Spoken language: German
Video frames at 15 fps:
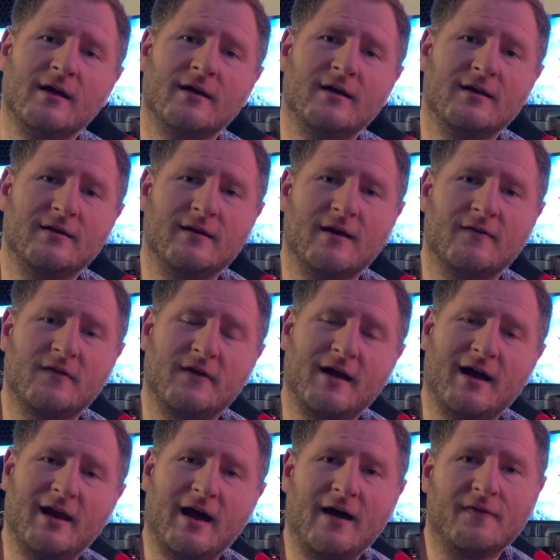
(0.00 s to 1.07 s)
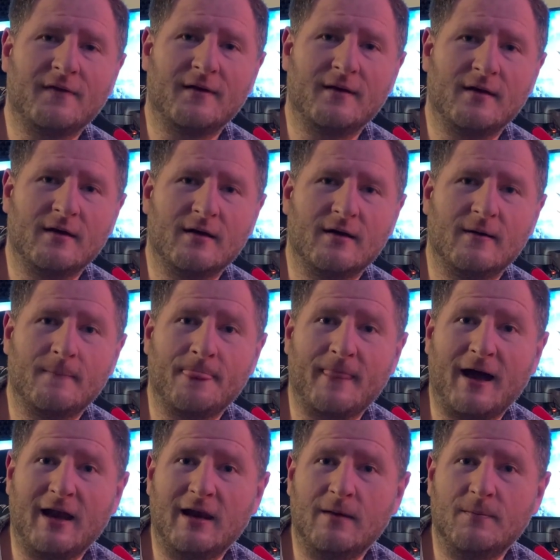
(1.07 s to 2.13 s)
in der sich alle anderen ähm,
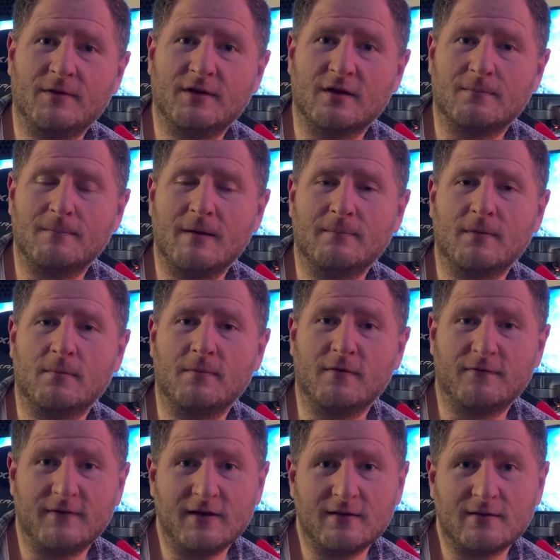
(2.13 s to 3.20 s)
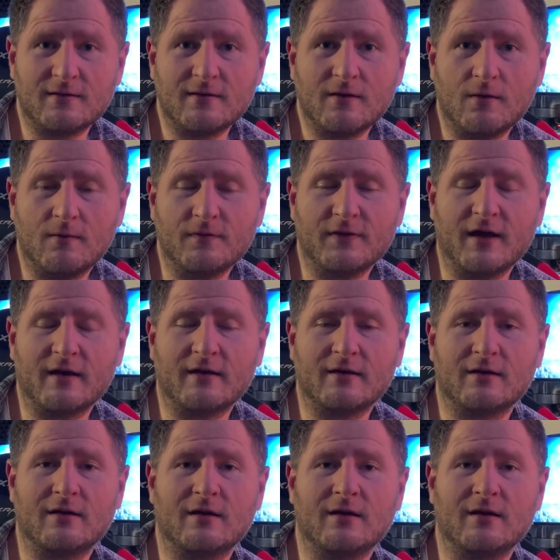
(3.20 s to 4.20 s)
Unlimited Member befinden und dann